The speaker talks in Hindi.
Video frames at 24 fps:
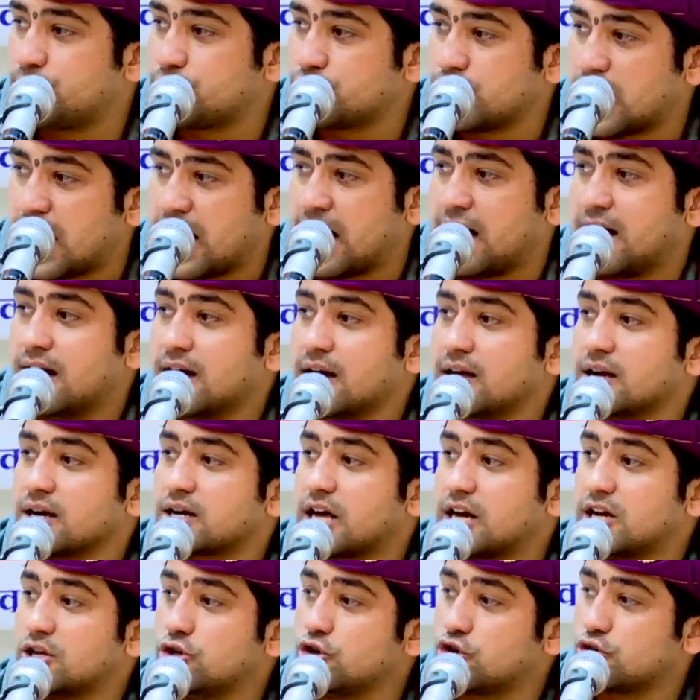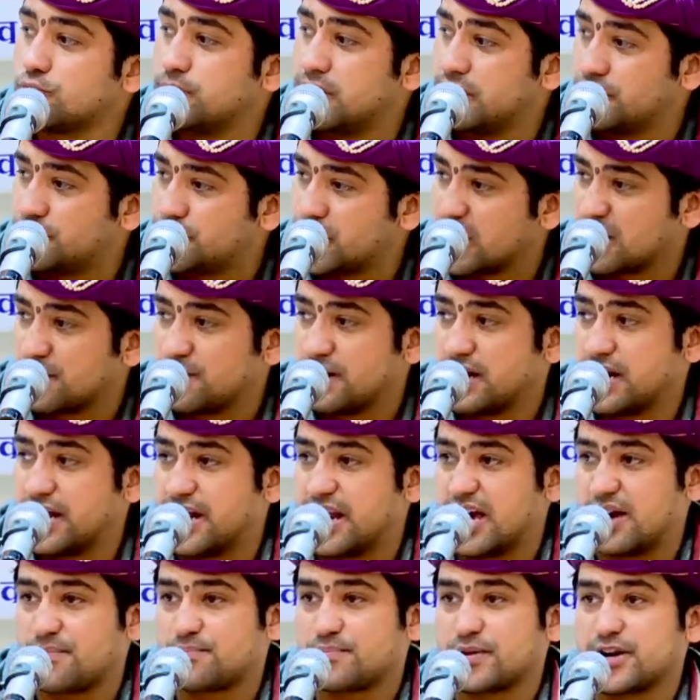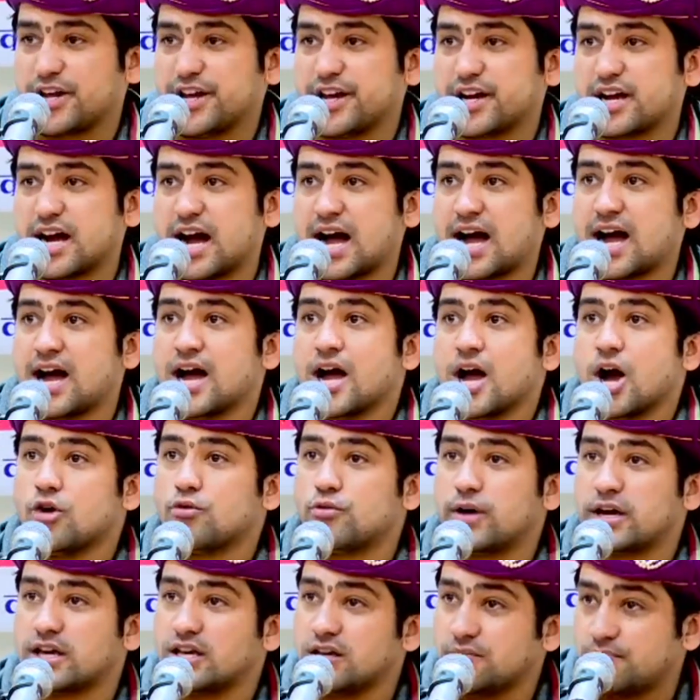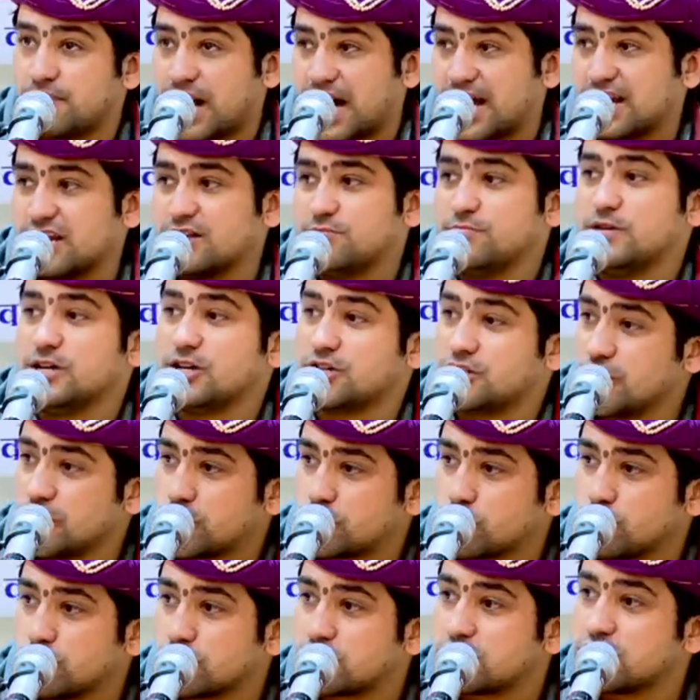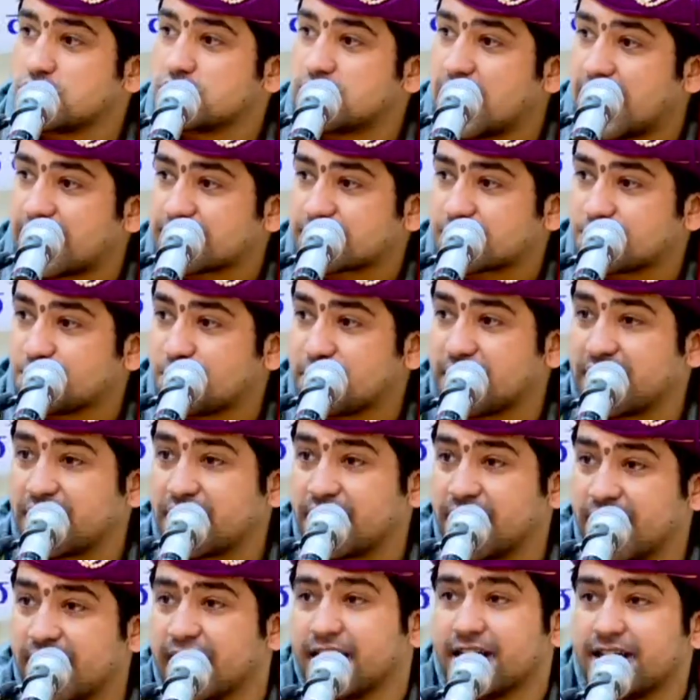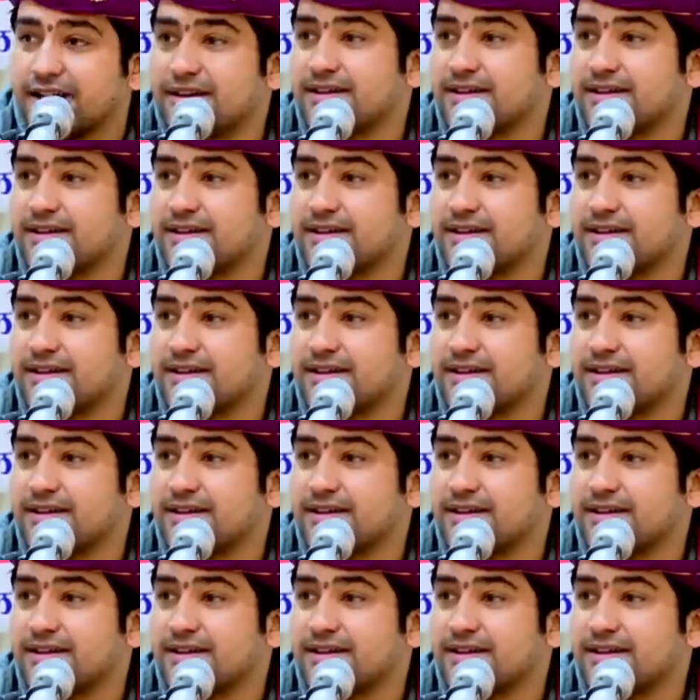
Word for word: पुनः कलयुग में जन्म लेना पड़ेगा वही वाल्मीकि जी तुलसीदास बने हैं